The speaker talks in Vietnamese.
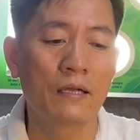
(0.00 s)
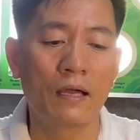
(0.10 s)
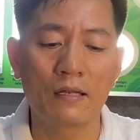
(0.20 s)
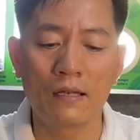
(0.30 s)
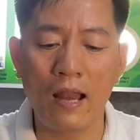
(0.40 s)

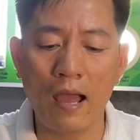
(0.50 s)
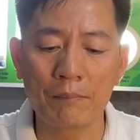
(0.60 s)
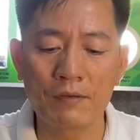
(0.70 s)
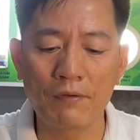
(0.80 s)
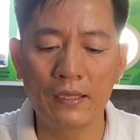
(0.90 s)
uh,
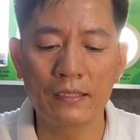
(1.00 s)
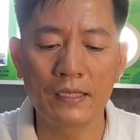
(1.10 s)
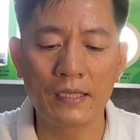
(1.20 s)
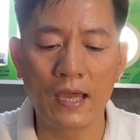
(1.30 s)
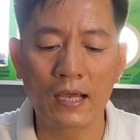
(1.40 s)
làm như vậy
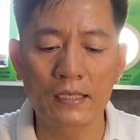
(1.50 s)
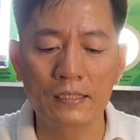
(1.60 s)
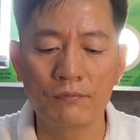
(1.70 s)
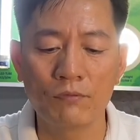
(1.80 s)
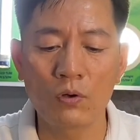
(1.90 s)
thì uh,
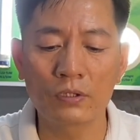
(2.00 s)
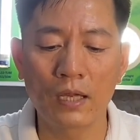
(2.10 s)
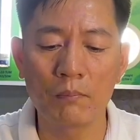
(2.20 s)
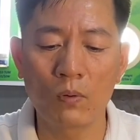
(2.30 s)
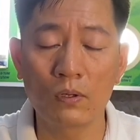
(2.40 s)
vô
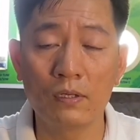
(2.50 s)
tình một